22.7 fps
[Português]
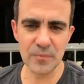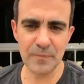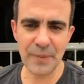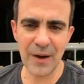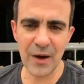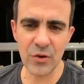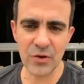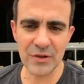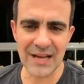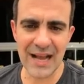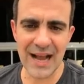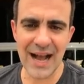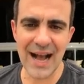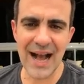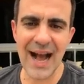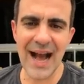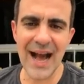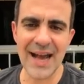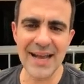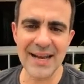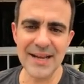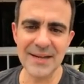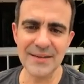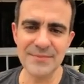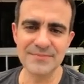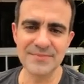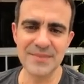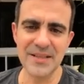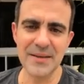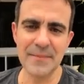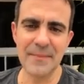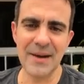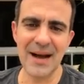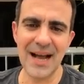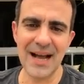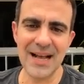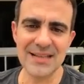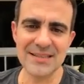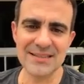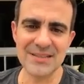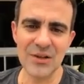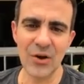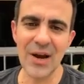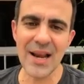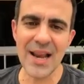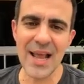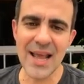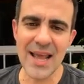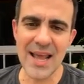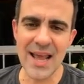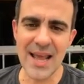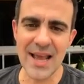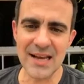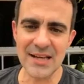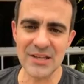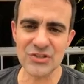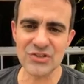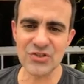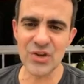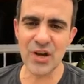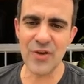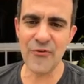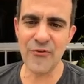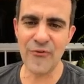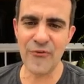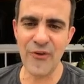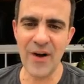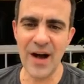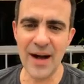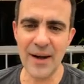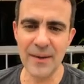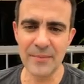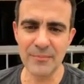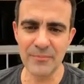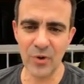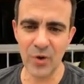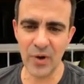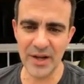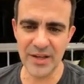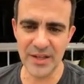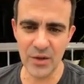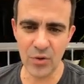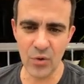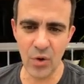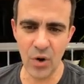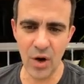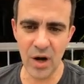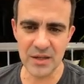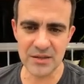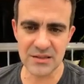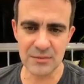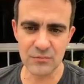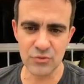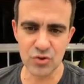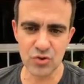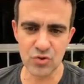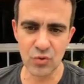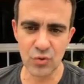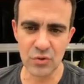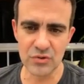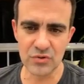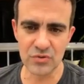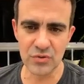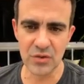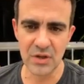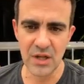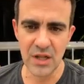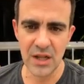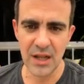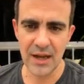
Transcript: Paulo na área, que massa. Olha ele, sou fã. Boa, Igor, tamo junto.